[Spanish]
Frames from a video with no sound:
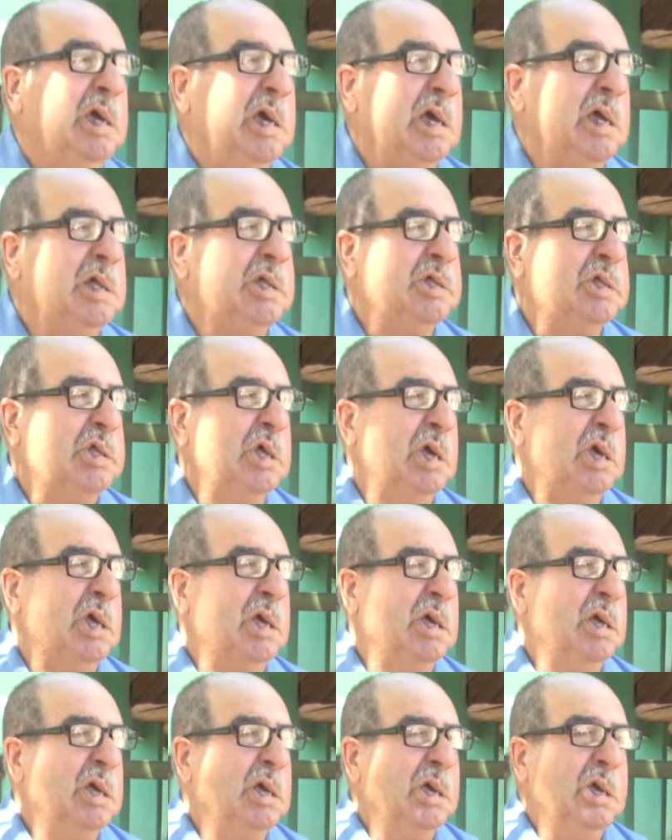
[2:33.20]

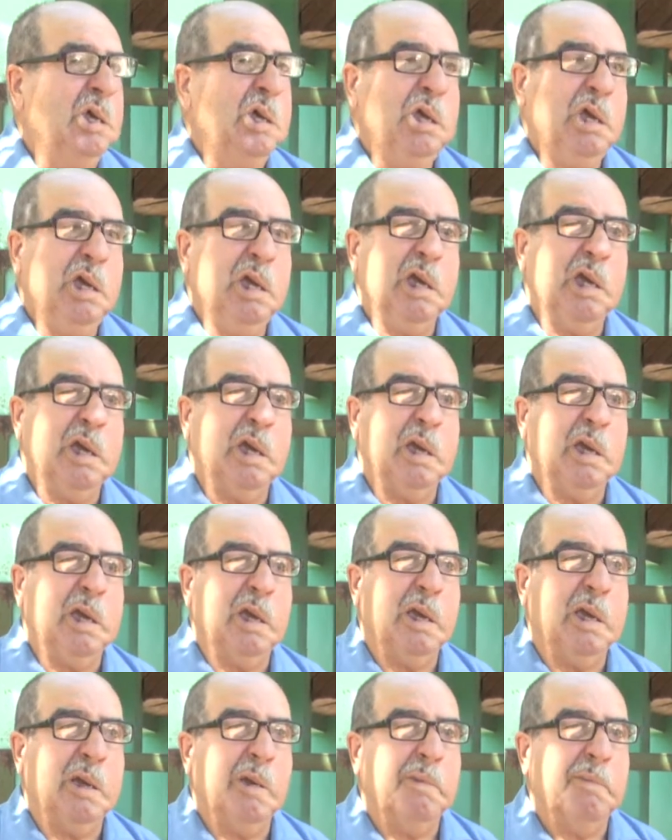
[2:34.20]
Este,
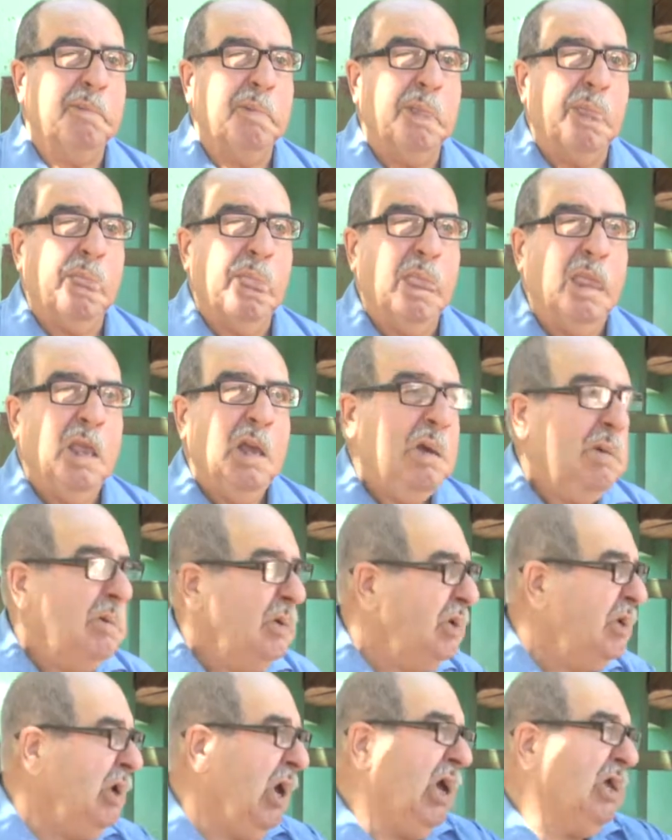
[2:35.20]
y
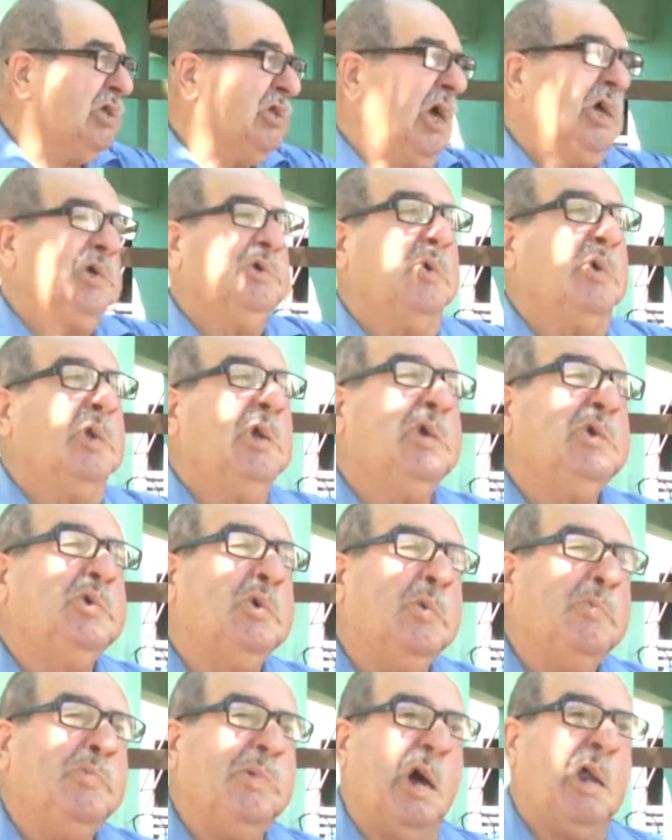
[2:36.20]
ya estacioné
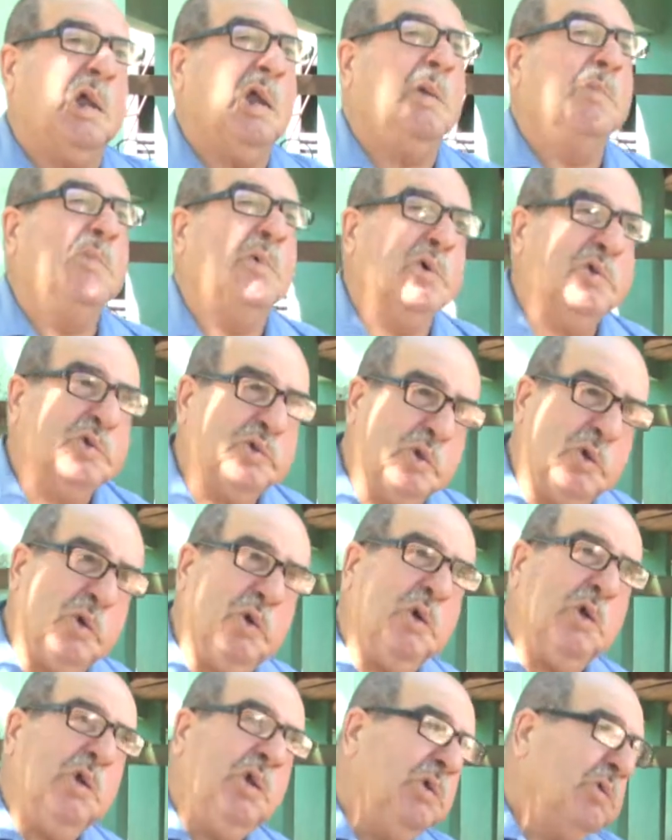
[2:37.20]
yo, paré el
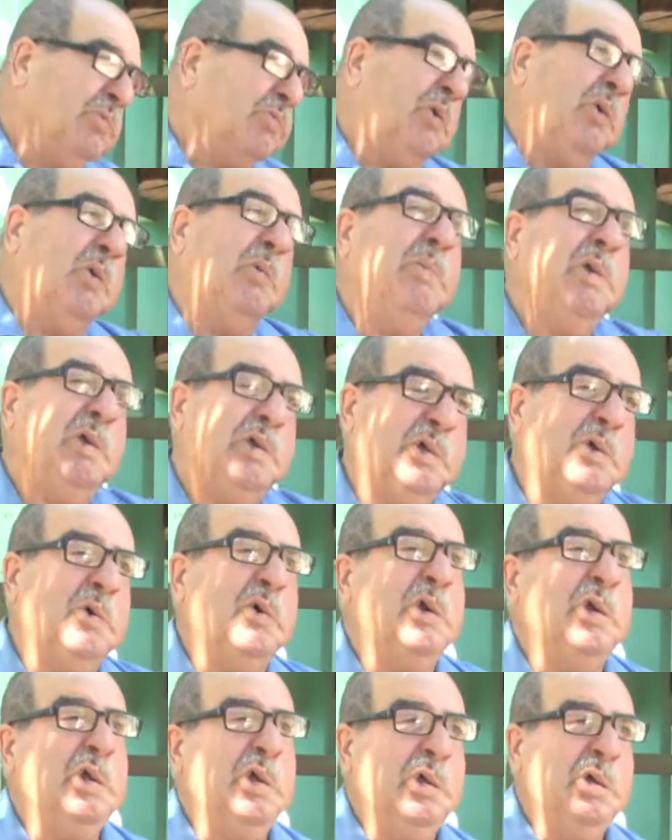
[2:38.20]
motor por
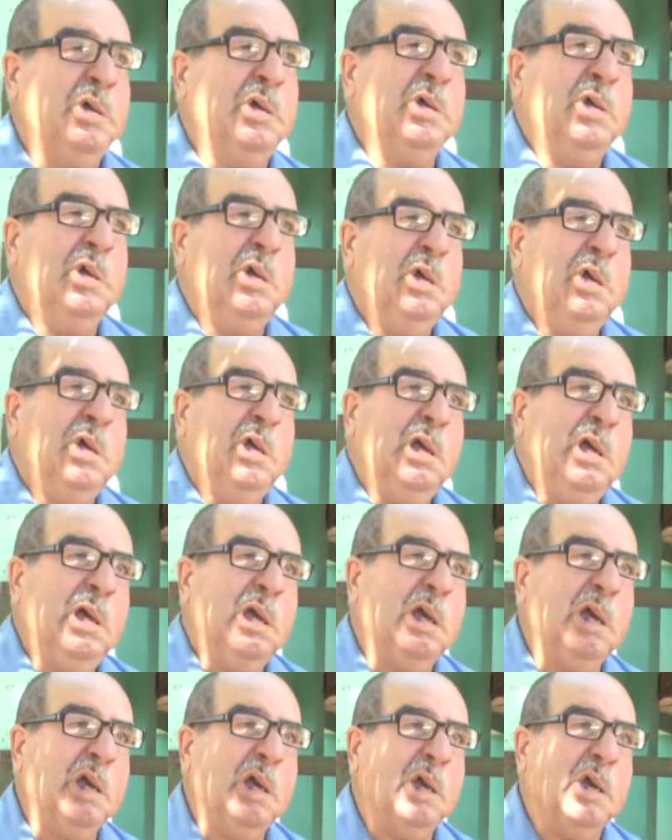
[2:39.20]
misiones
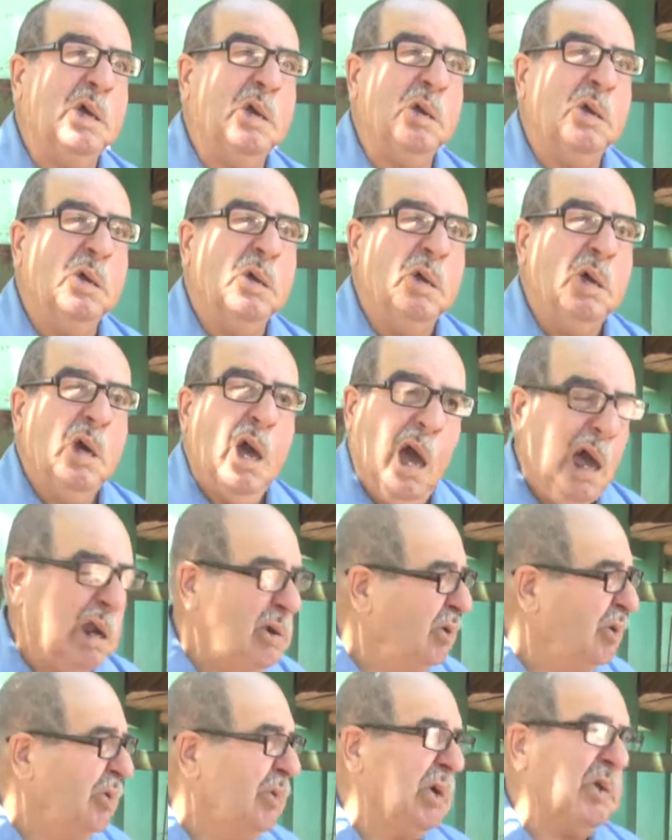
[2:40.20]
y a
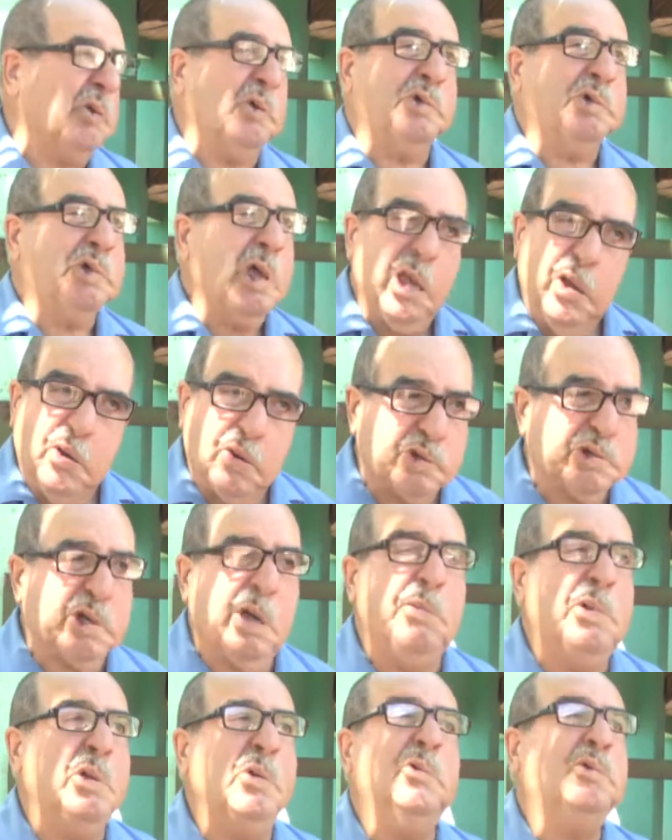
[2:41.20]
los, 5, cinco o
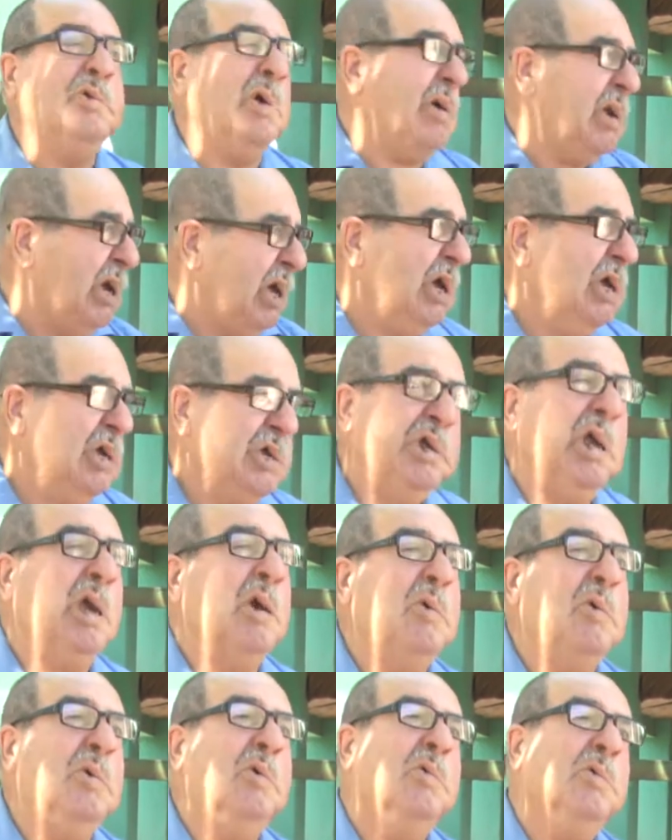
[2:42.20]
seis minutos ahora
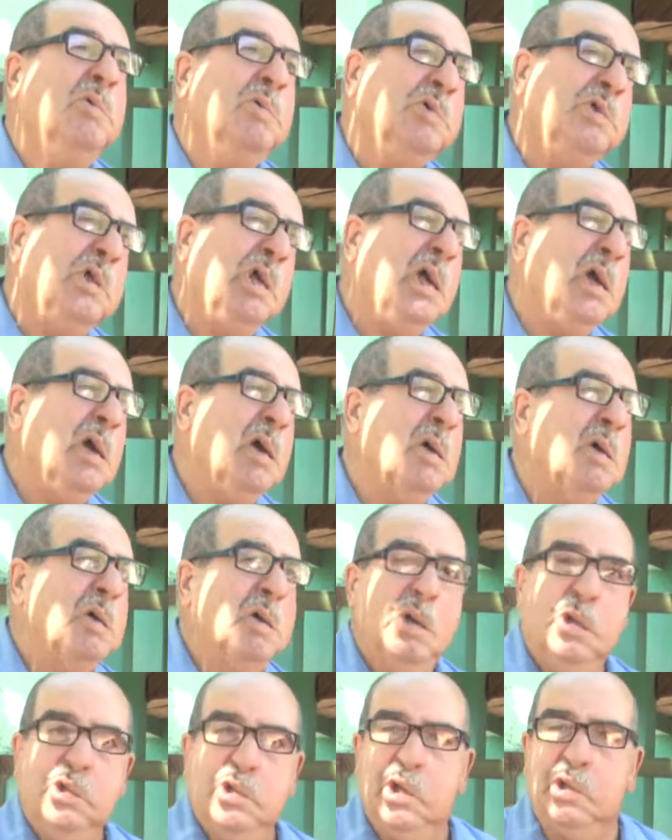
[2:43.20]
llegó un día,
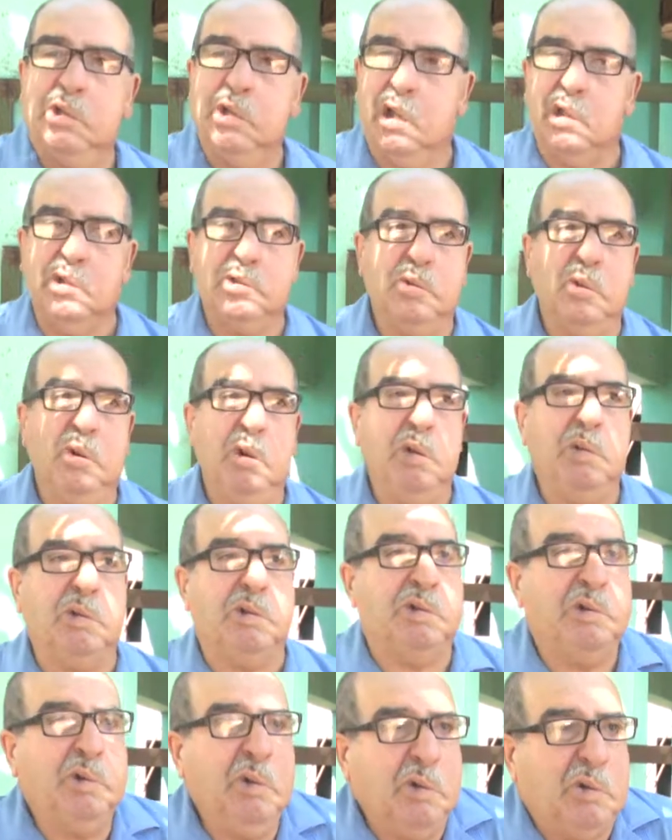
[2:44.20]
se sentó y
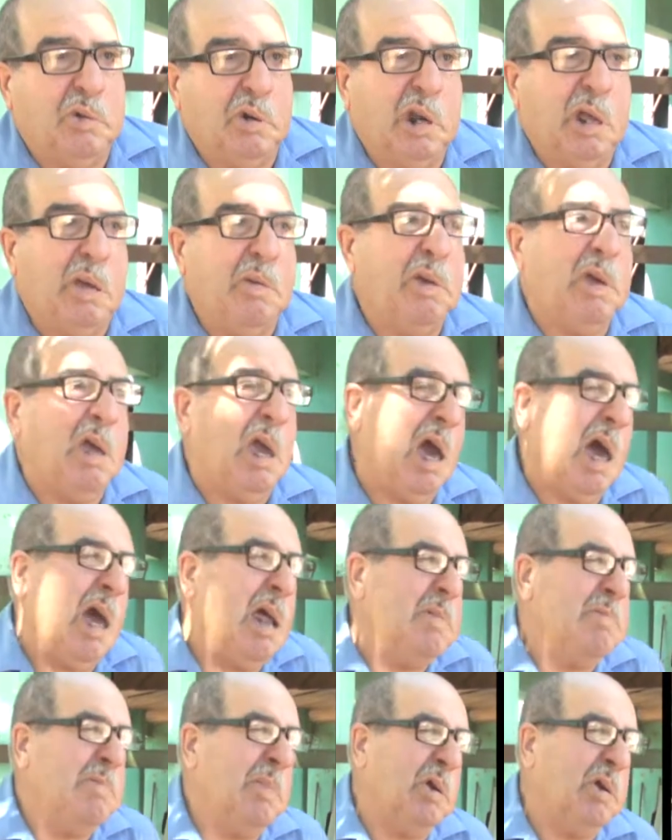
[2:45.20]
yo no le vi
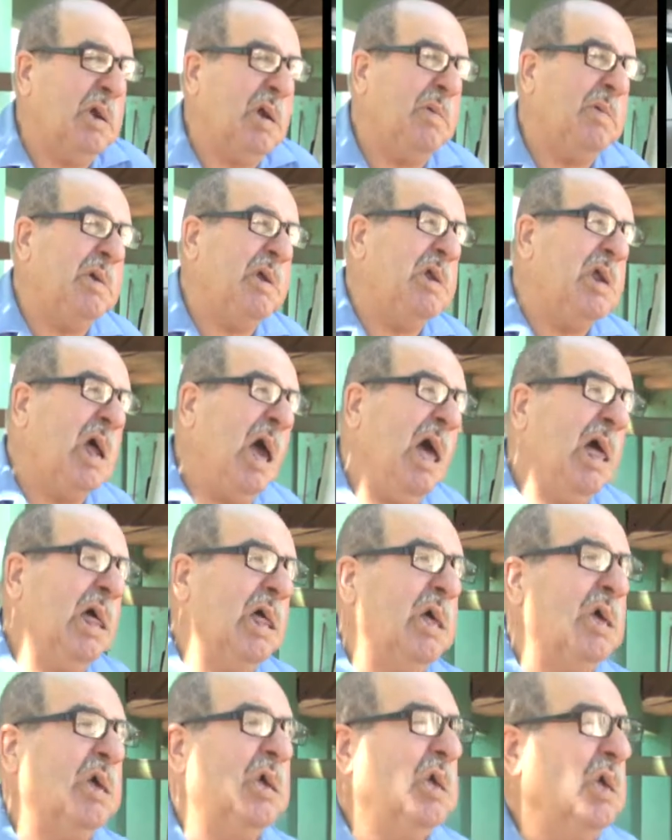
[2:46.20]
alma, no le vi
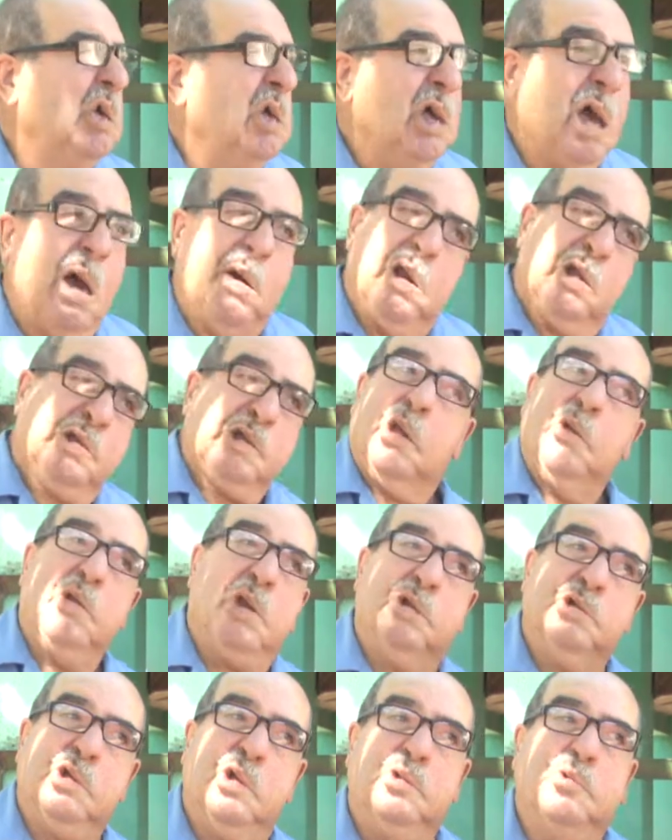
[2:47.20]
nada. ahora tenía
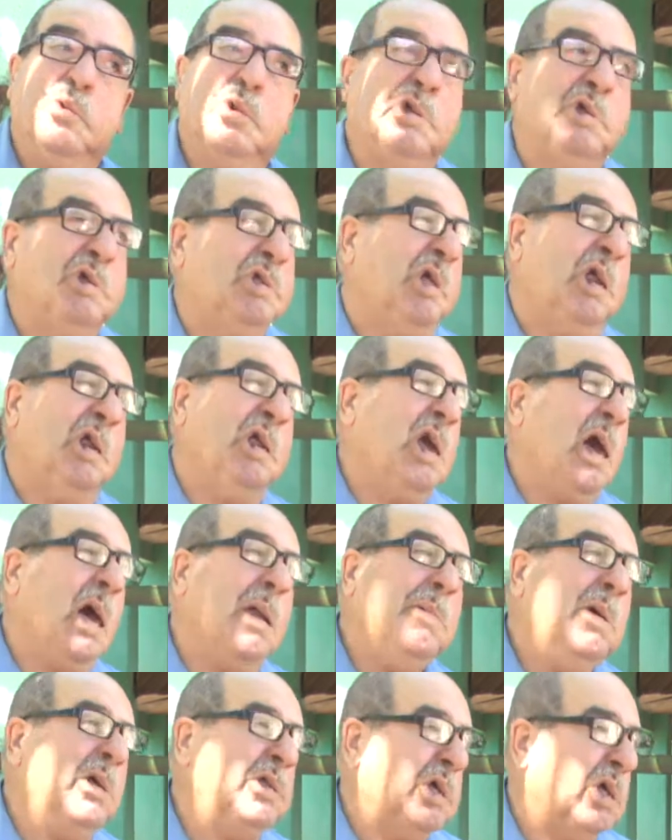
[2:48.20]
una cintura, si tenía
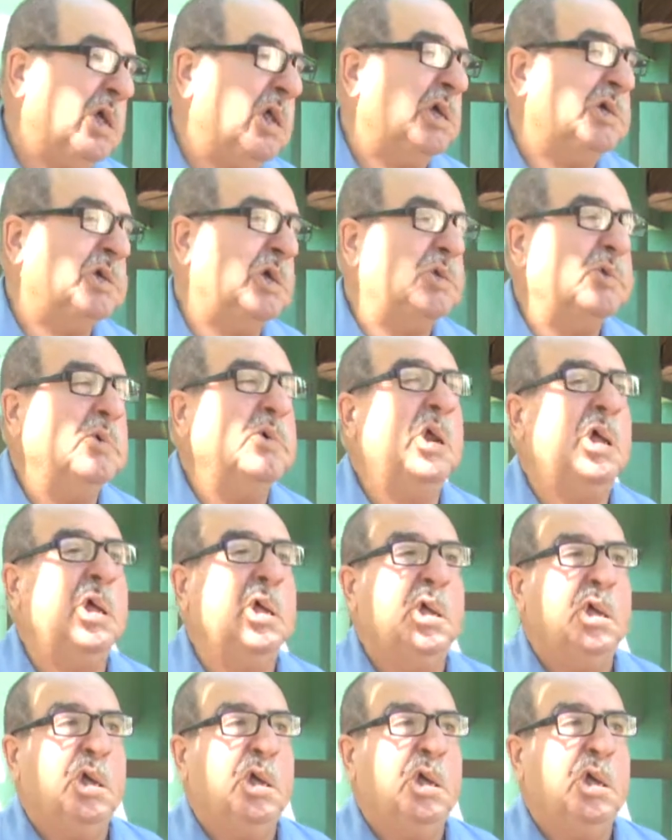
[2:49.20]
arma tenía una cintura.